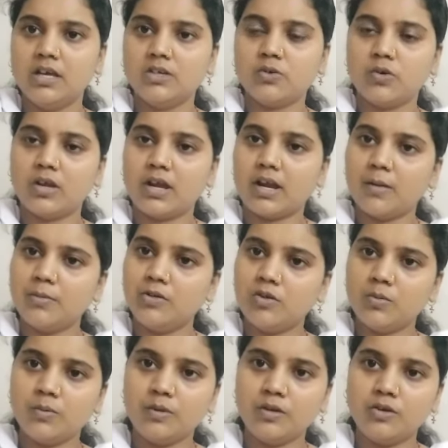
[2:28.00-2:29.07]
এই শরীর খারাপ নিয়েও
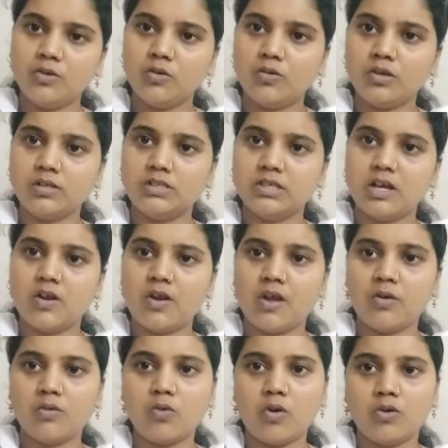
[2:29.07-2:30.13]
আমি ভিডিও করেছি কারণ
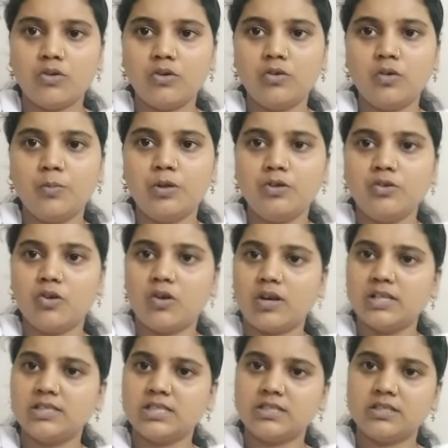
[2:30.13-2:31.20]
এখন কন্টিনিউ ভিডিও
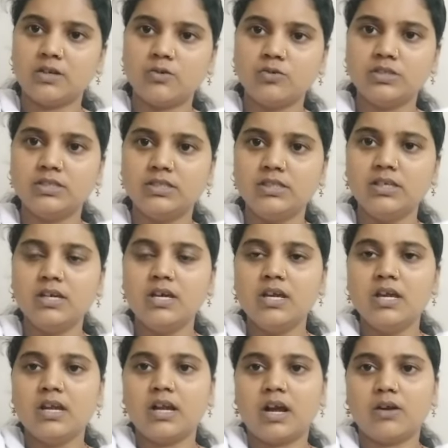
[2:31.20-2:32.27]
করার চেষ্টা করছি
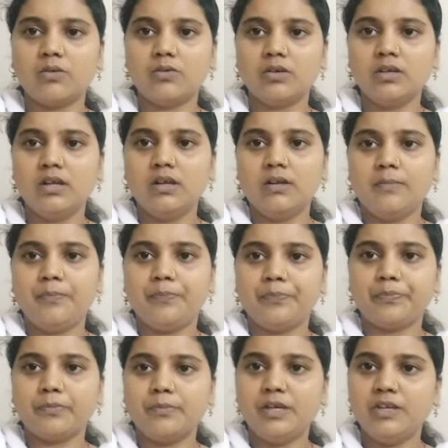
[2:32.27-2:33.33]
কারণ
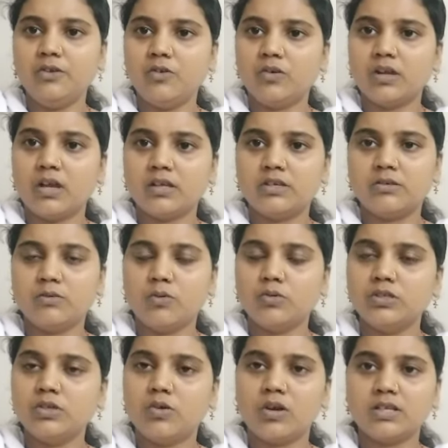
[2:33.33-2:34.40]
ভিডিও না
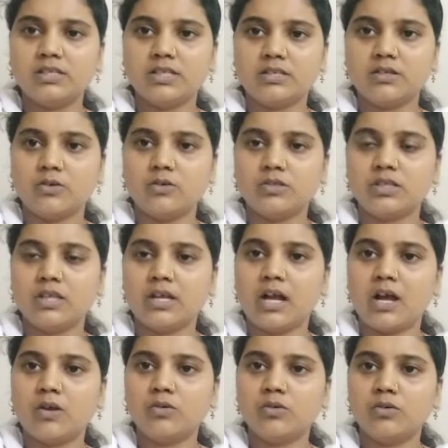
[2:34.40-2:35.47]
রোজই করার চেষ্টা করছি তার
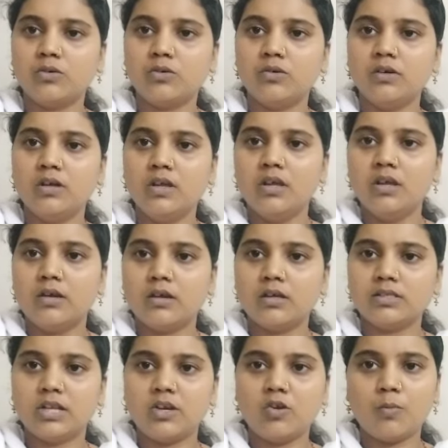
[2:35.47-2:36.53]
কারণ হলো
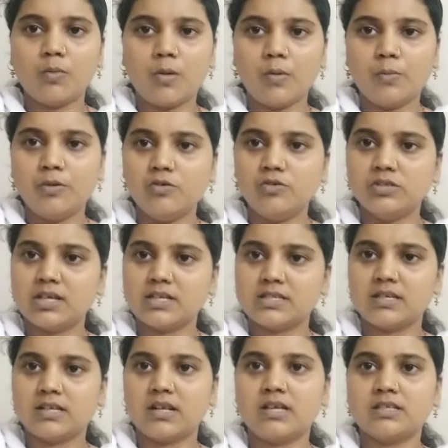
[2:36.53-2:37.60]
সেরকমভাবে ভিউজ
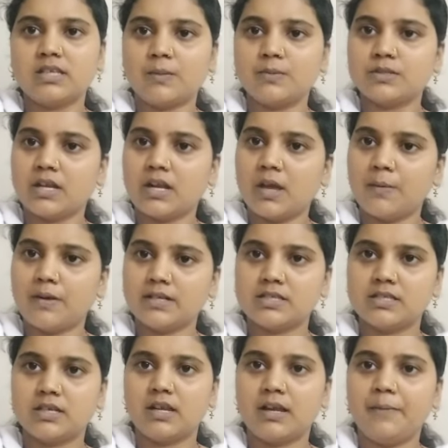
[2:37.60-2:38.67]
আসছে না সাবস্ক্রাইব
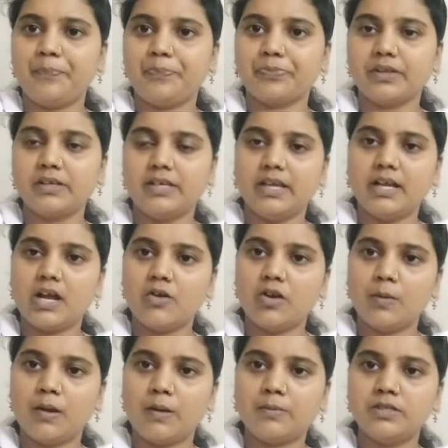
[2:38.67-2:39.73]
আসছে না সেই কারণে
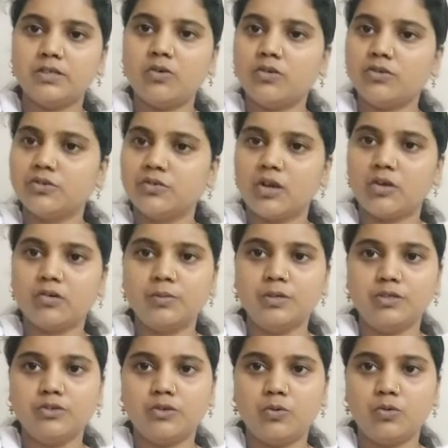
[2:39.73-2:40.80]
ভাবছি কন্টিনিউ এখন
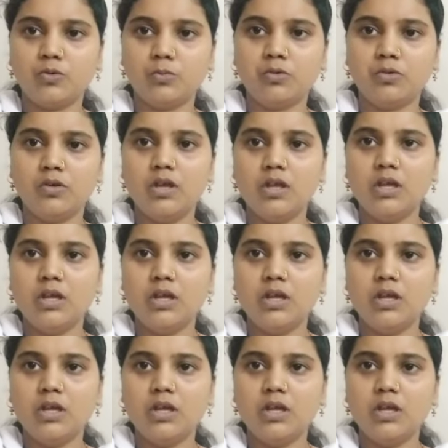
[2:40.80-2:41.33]
ভিডিও করবো